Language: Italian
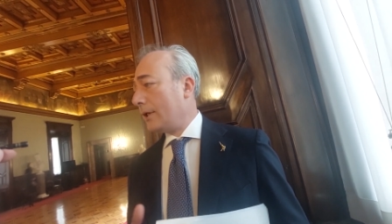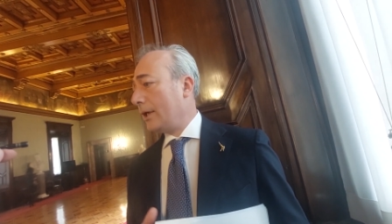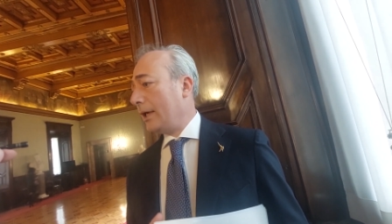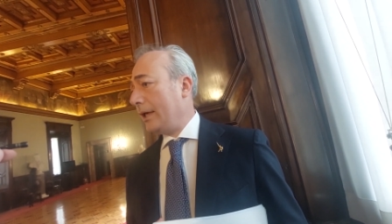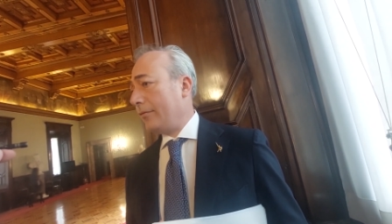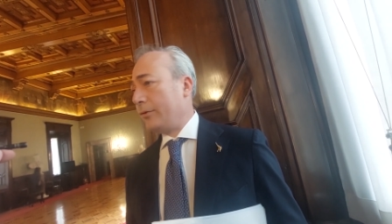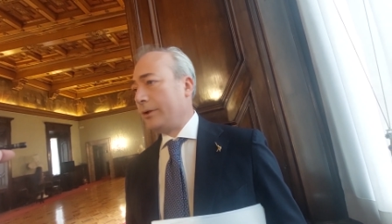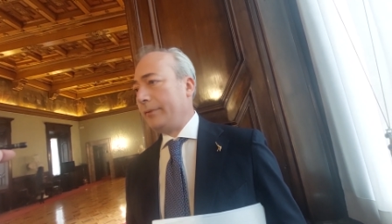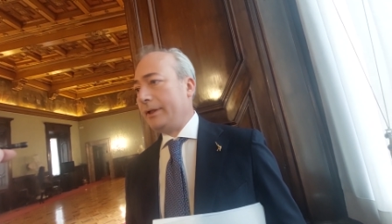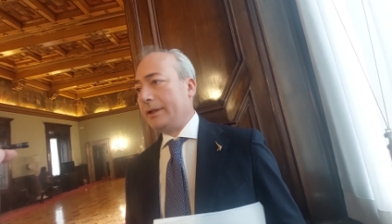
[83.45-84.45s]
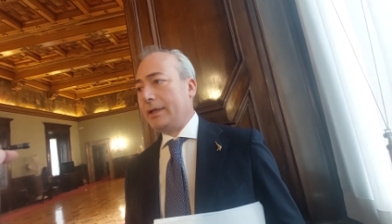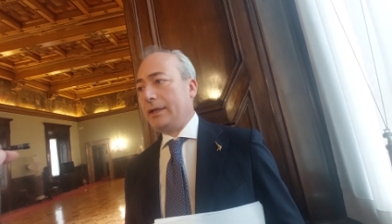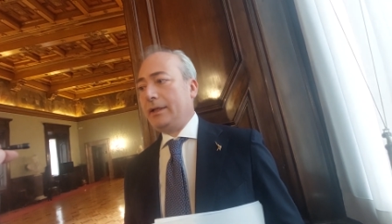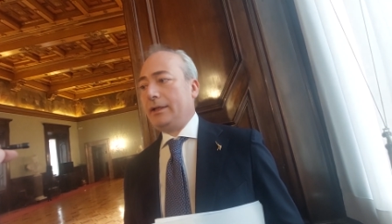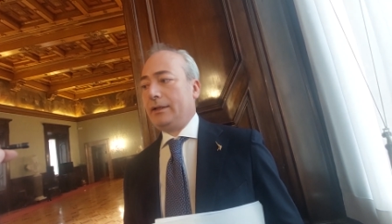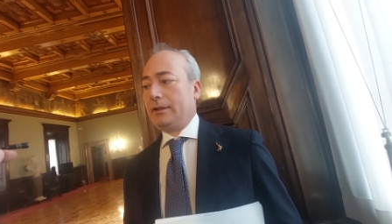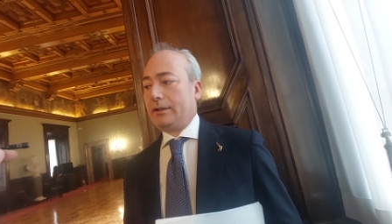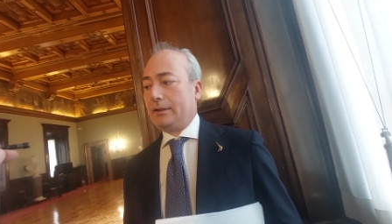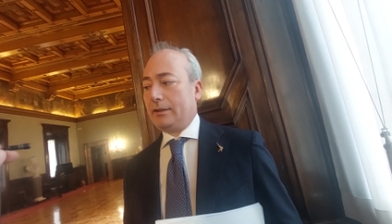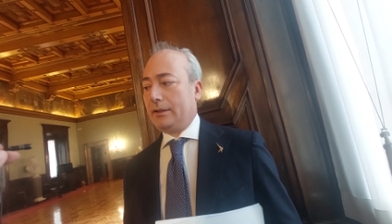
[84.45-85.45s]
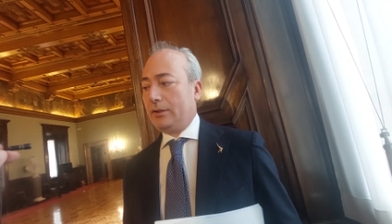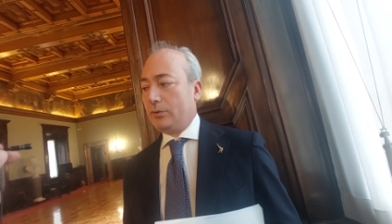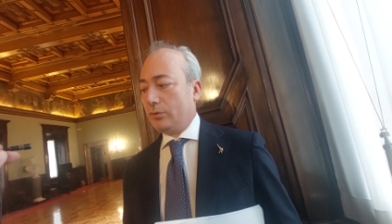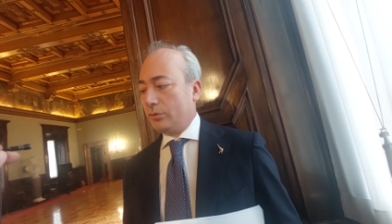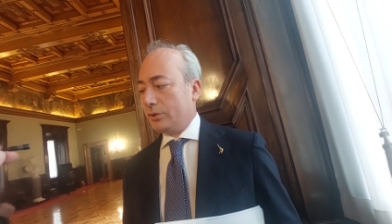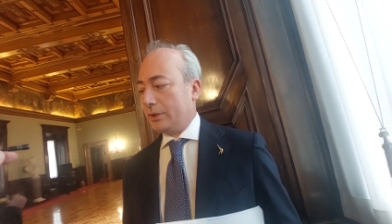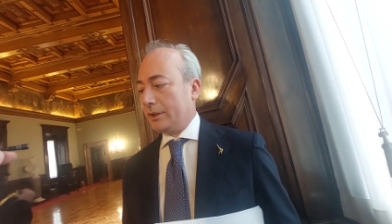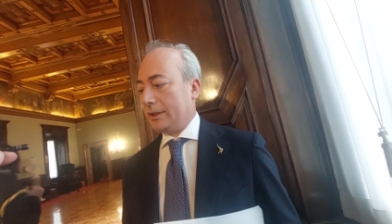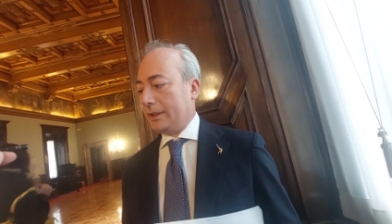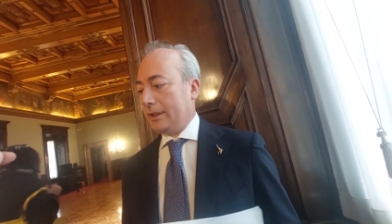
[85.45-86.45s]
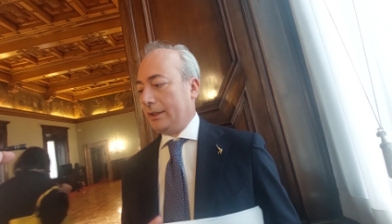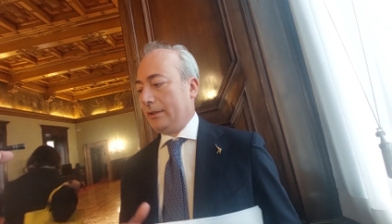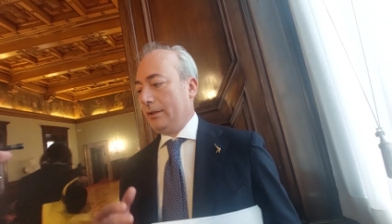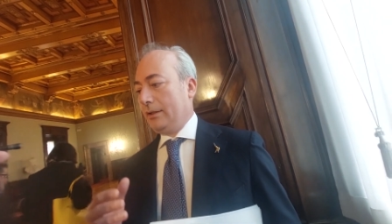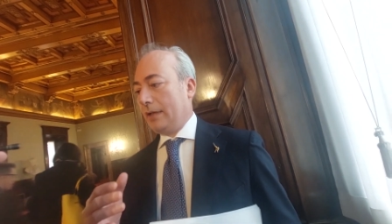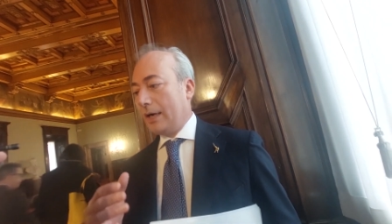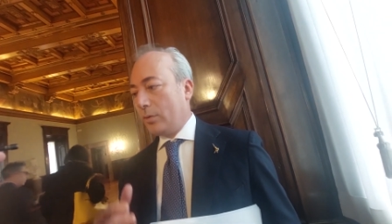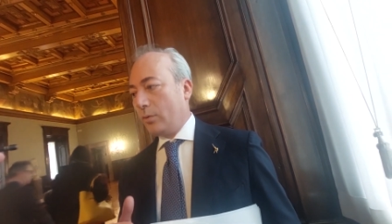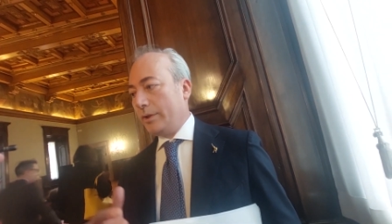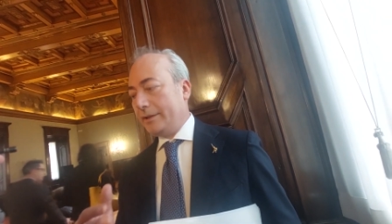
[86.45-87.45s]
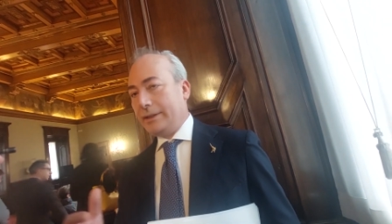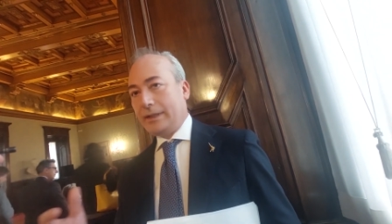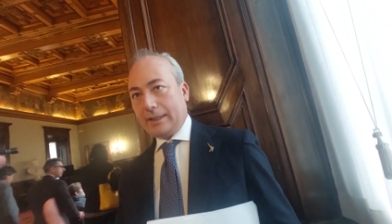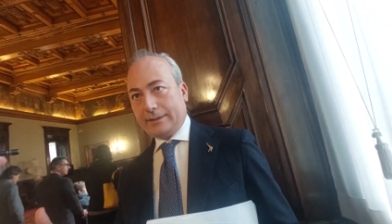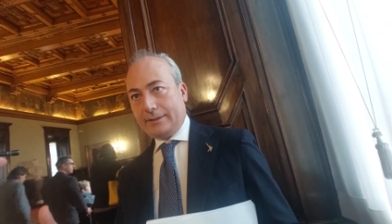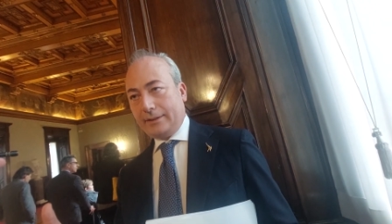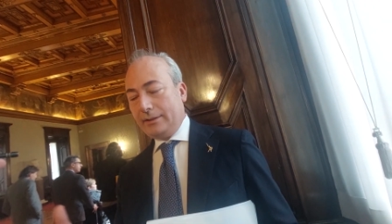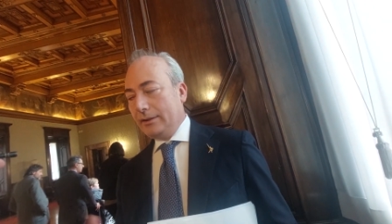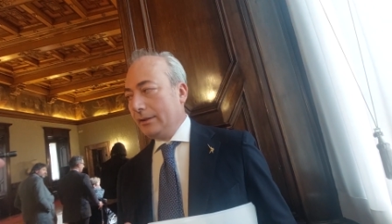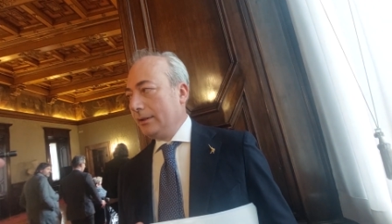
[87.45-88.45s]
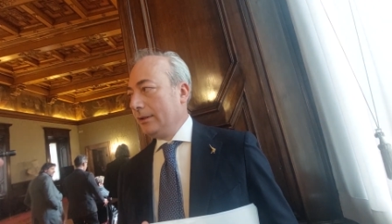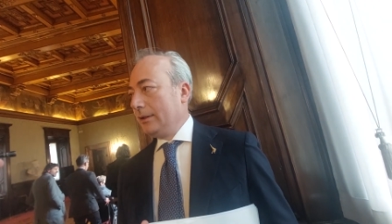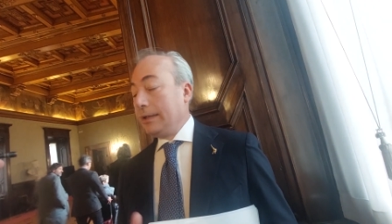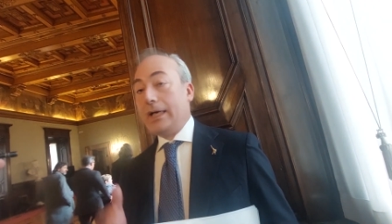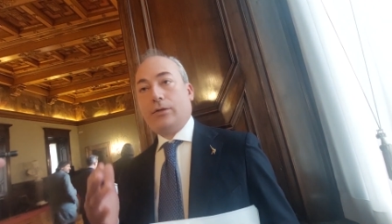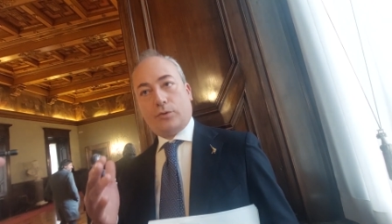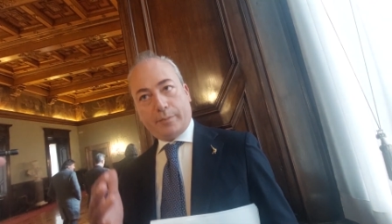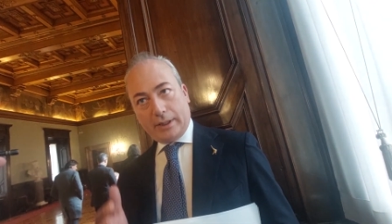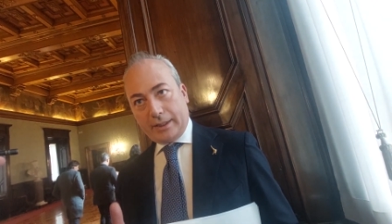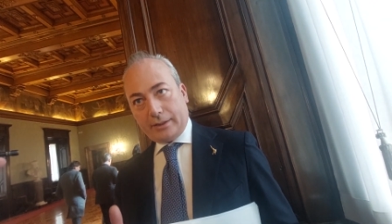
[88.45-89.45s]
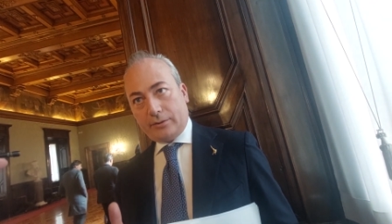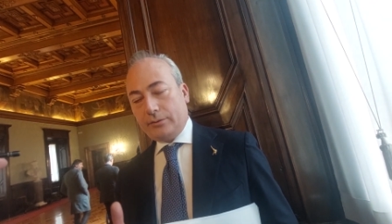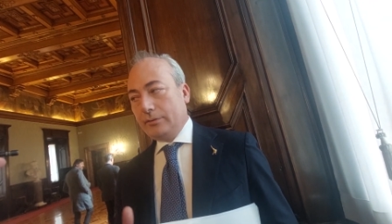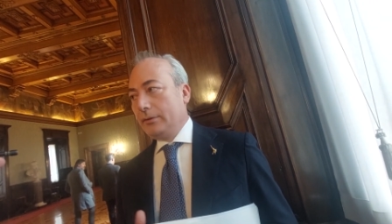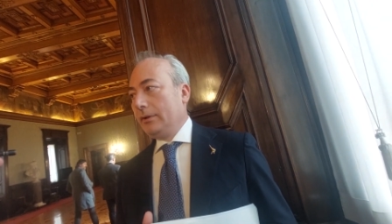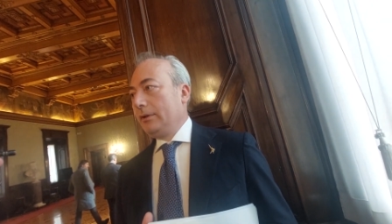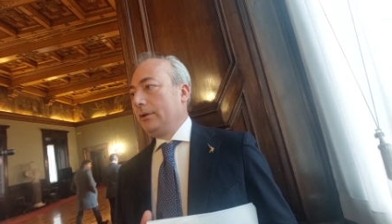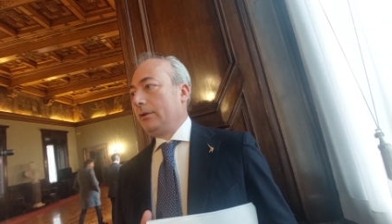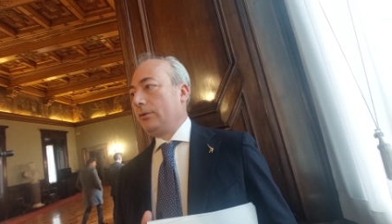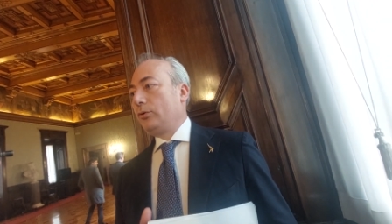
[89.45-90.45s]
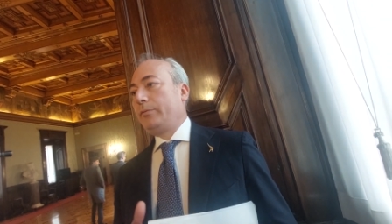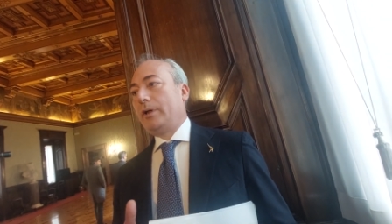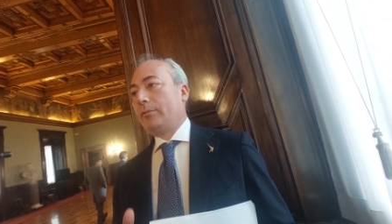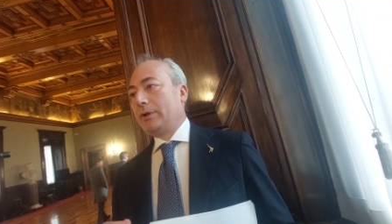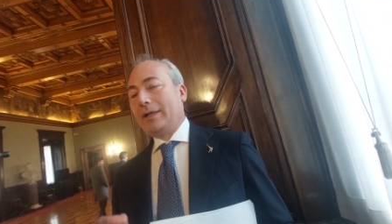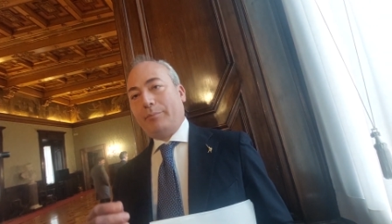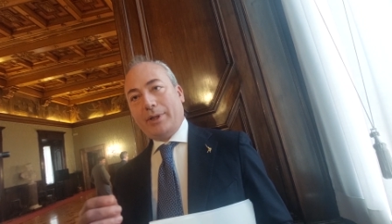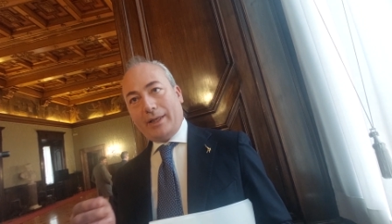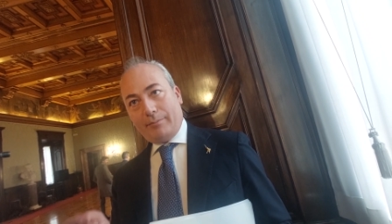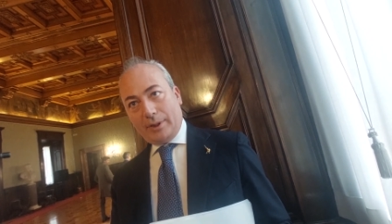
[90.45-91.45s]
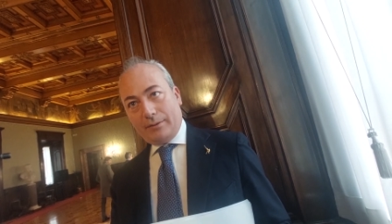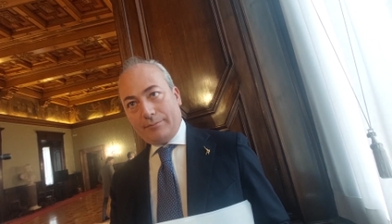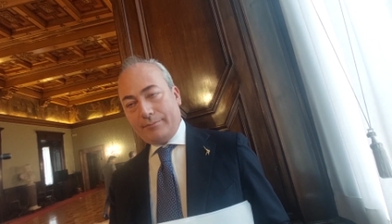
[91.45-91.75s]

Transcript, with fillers: è fondamentale eh, riconoscere che a questi ragazzi che hanno sbagliato non dobbiamo dare premi,